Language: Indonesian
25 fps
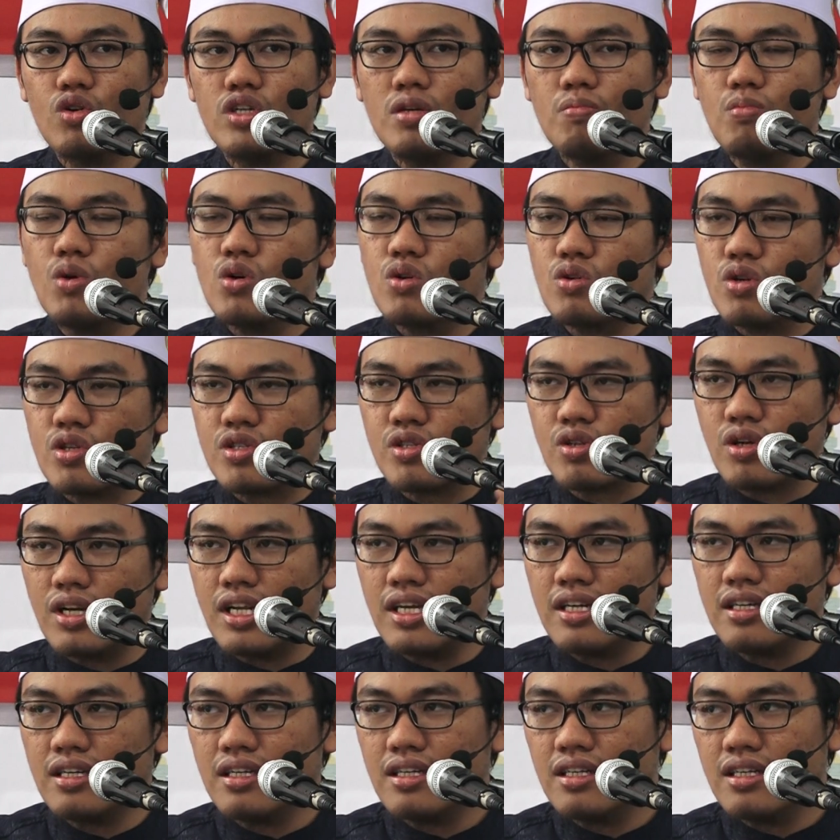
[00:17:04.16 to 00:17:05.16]
dibungkus
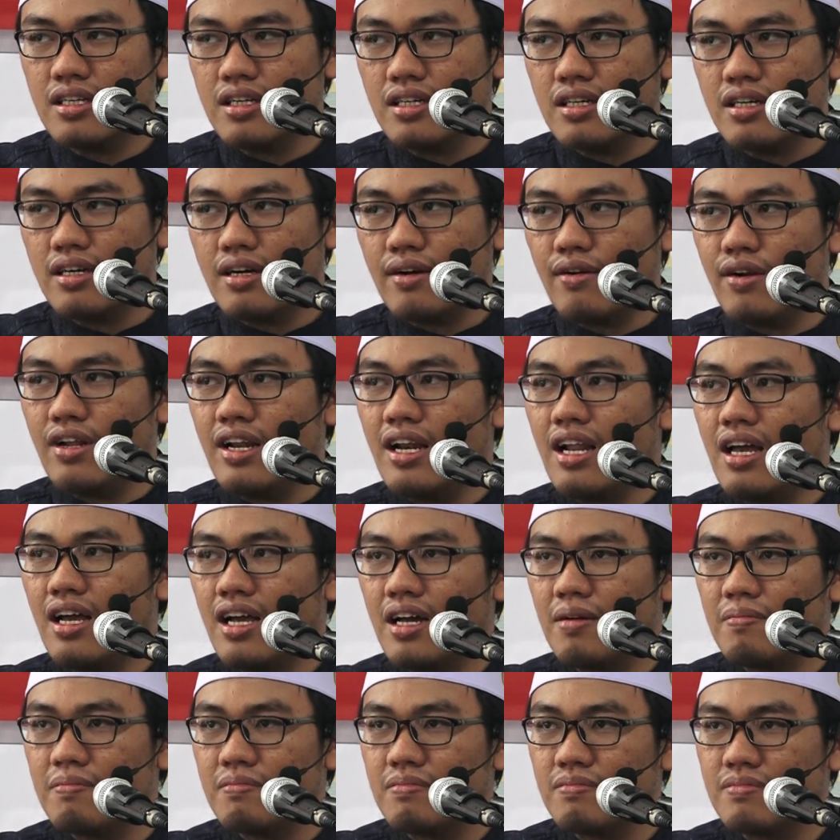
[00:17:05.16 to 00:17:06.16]
oleh oleh
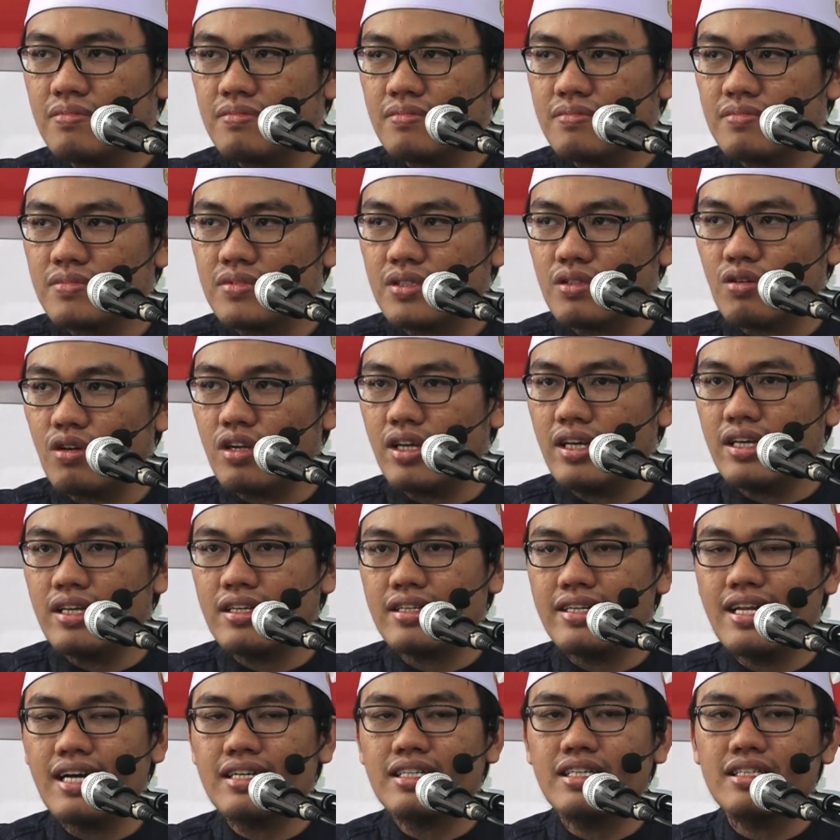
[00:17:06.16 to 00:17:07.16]
laham,
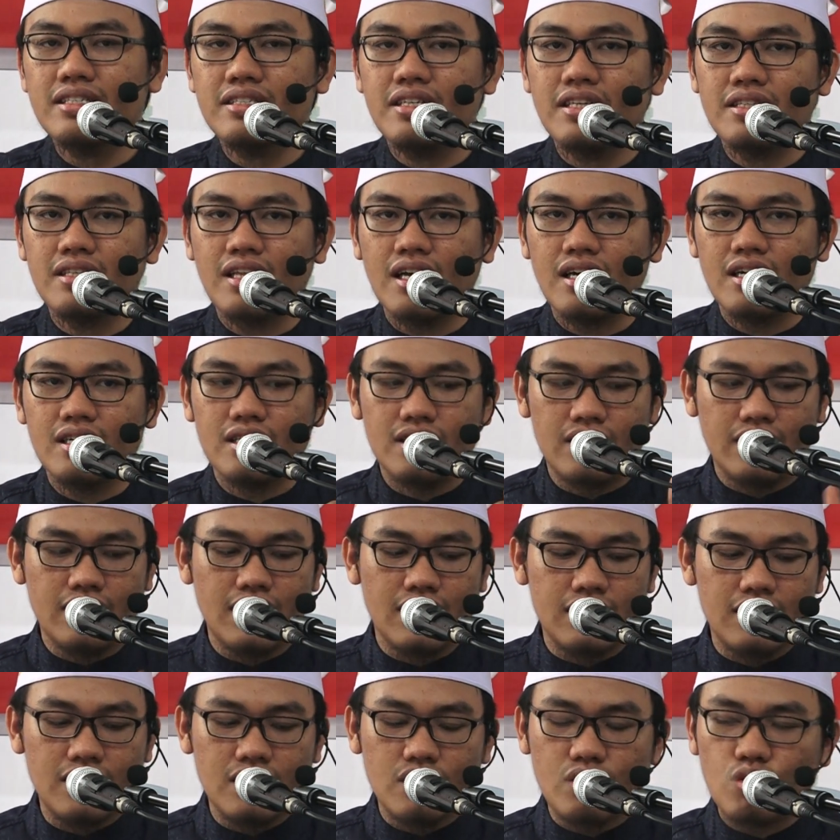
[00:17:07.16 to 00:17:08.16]
oleh daging kita,
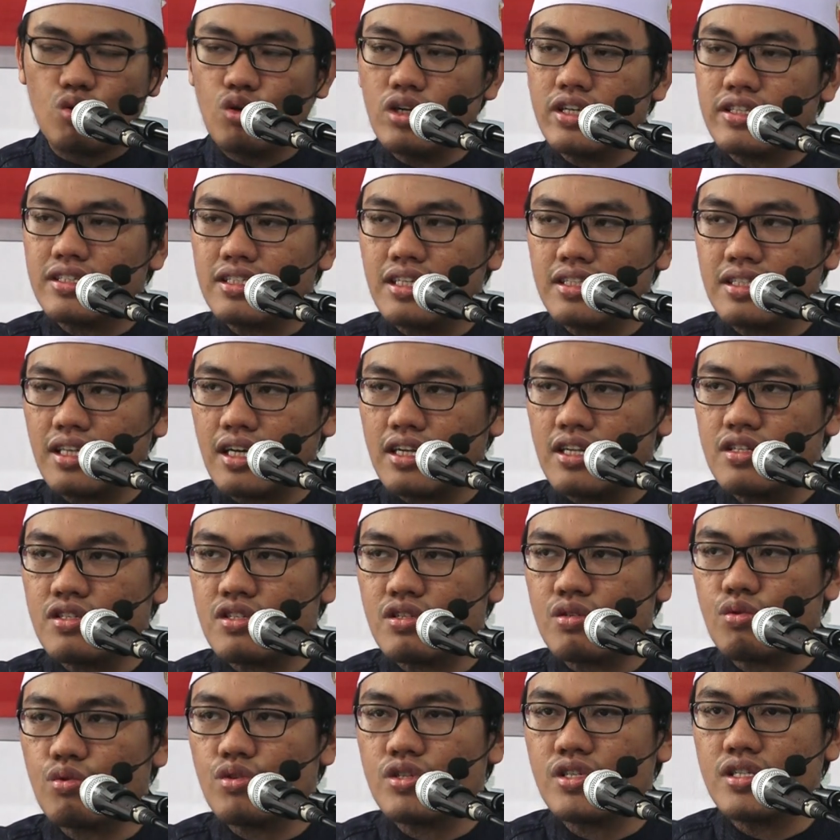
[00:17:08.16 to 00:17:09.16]
daging kulit kita dan
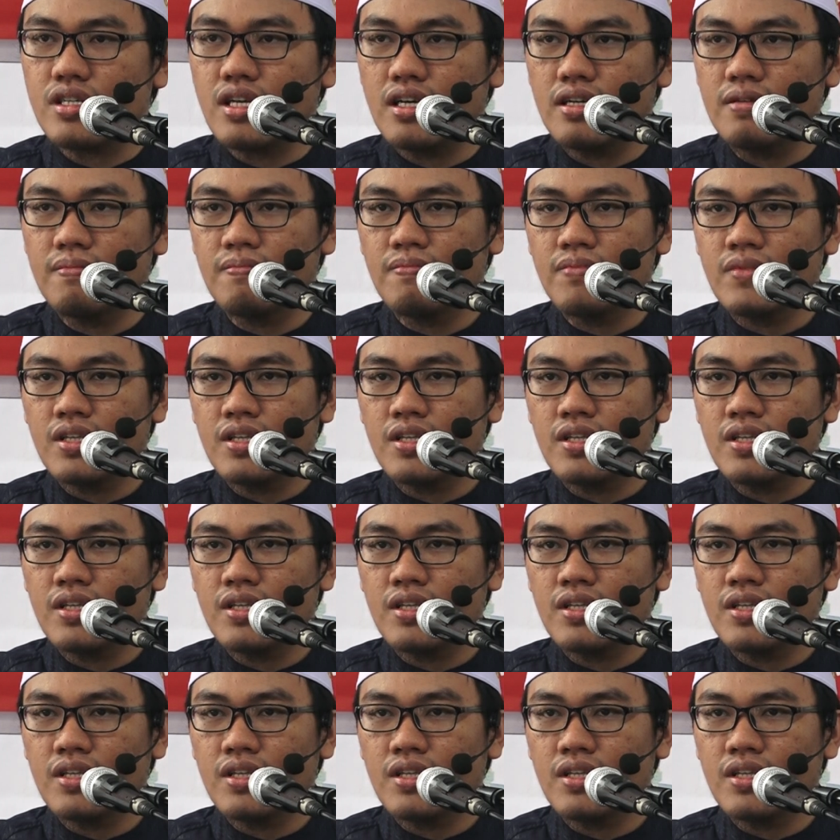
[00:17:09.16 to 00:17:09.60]
seterusnya.